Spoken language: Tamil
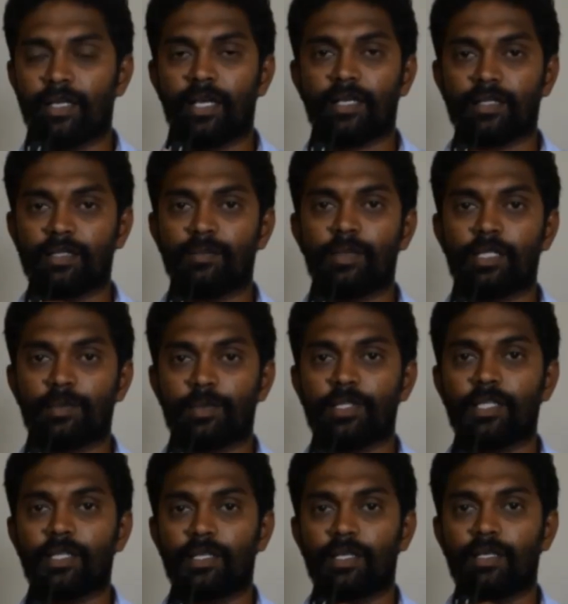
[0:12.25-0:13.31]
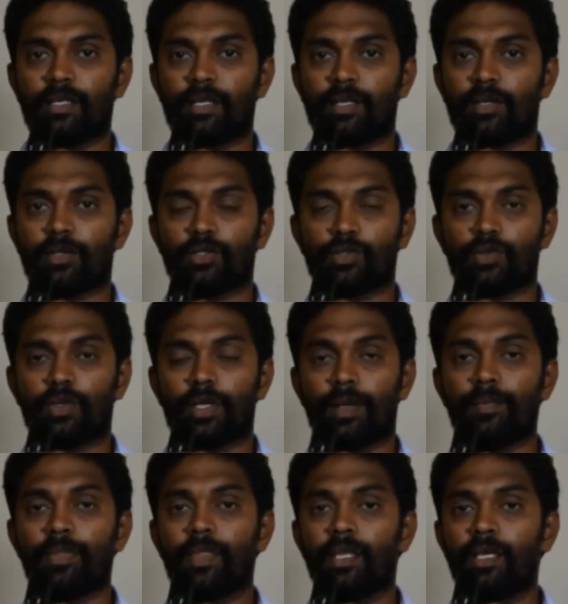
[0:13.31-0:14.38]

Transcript: நிறையா இருக்குது நம்ம அதை பற்றி கொஞ்சம் சொல்கிறேன்